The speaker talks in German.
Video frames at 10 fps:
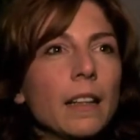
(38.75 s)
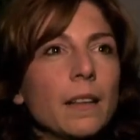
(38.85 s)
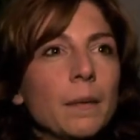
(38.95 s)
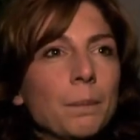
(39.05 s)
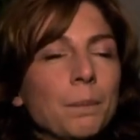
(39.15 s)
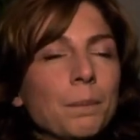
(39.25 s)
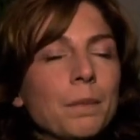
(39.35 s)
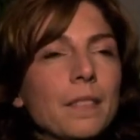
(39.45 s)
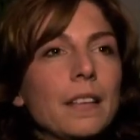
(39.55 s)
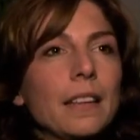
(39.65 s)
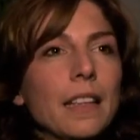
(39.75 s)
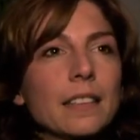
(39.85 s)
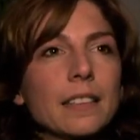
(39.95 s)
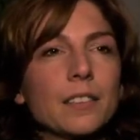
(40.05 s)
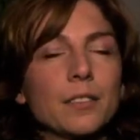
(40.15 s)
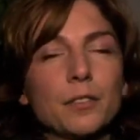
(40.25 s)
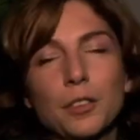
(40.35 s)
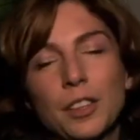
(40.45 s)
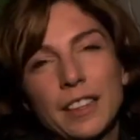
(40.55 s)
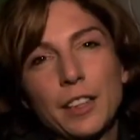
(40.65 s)
Ähm, das
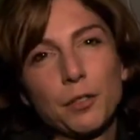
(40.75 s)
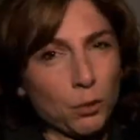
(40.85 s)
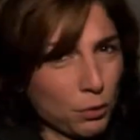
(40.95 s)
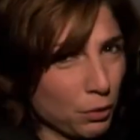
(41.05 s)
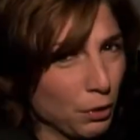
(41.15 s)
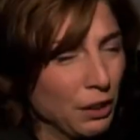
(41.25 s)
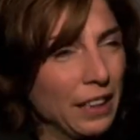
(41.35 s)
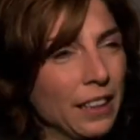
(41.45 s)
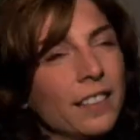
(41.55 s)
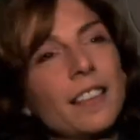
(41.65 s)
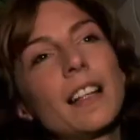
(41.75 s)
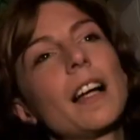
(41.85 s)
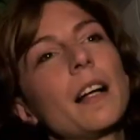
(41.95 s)
würde nicht funktionieren.